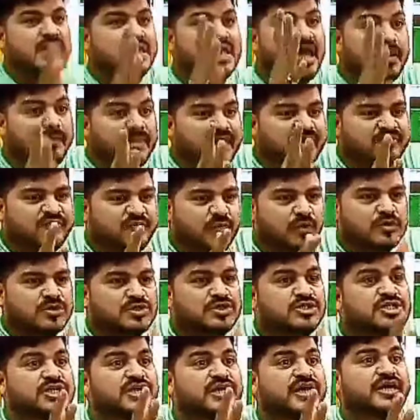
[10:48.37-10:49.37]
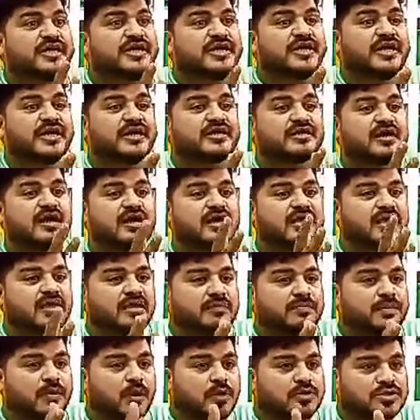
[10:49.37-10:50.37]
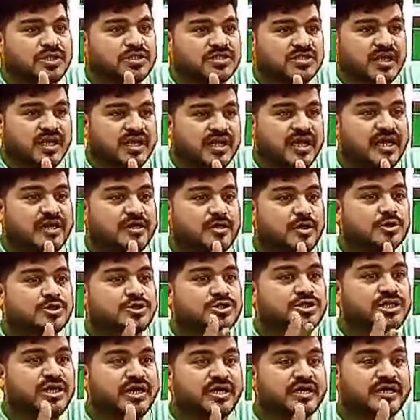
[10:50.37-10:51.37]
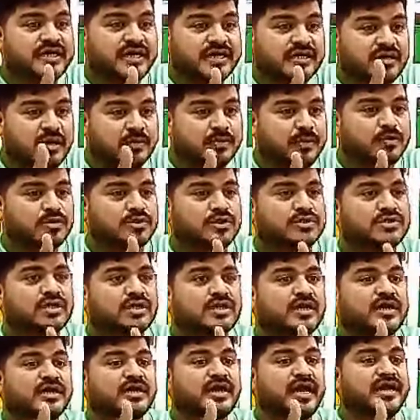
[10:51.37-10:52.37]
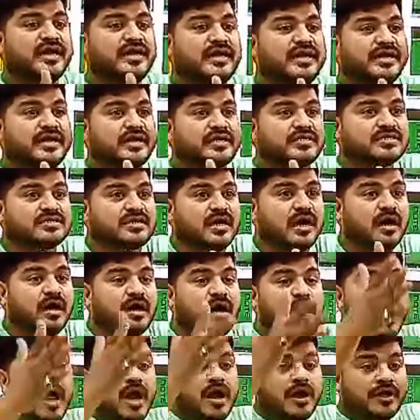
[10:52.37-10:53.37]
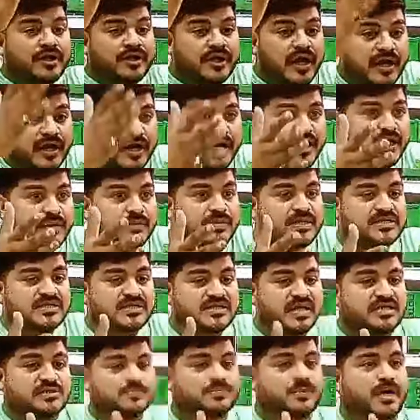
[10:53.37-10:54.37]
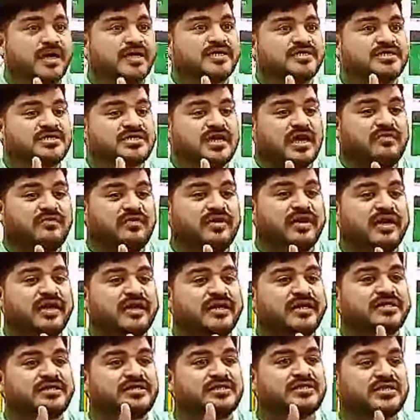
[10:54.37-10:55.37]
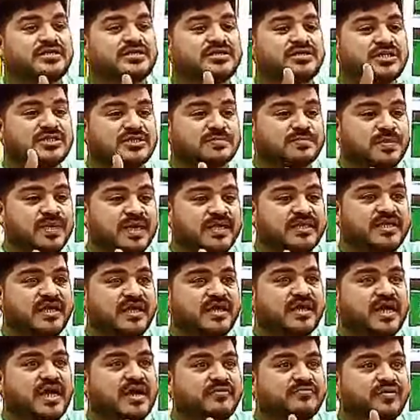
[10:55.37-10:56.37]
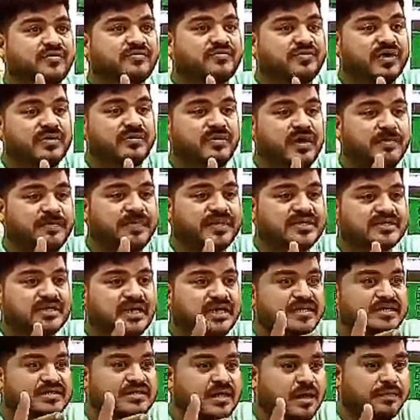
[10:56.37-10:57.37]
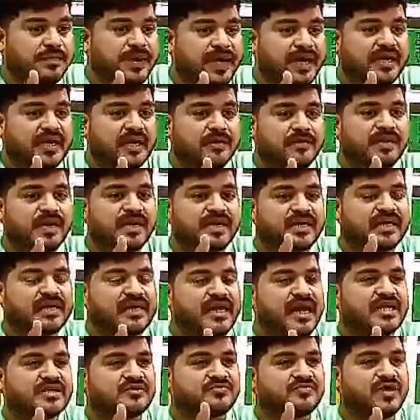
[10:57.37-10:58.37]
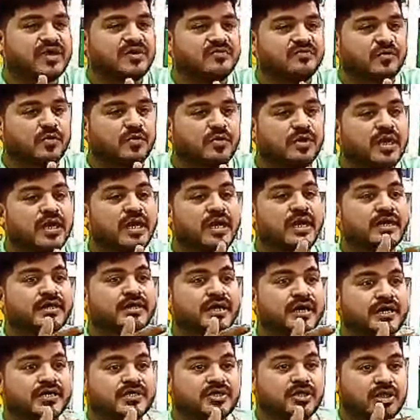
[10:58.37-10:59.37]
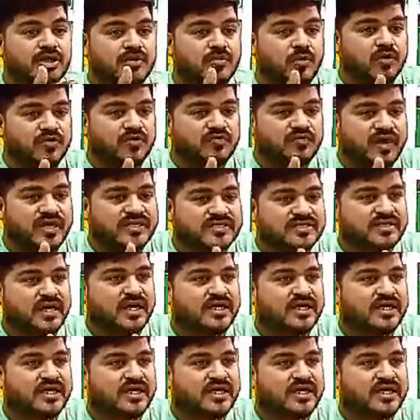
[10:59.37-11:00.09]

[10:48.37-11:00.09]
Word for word: गेमिंग फोन जी एटी एट का प्रोसेसर है एलियो जी एटी एट का प्रोसेसर है नाइनटी हर्ट्स का टेन एट सिक्स पॉइंट सेवन एट इंचज डिस्प्ले दिया गया फिफ्टी मेगा पिक्सल इसका बैक कैमरा गिलास फील फोन थर्टी थ्री वोट फास्ट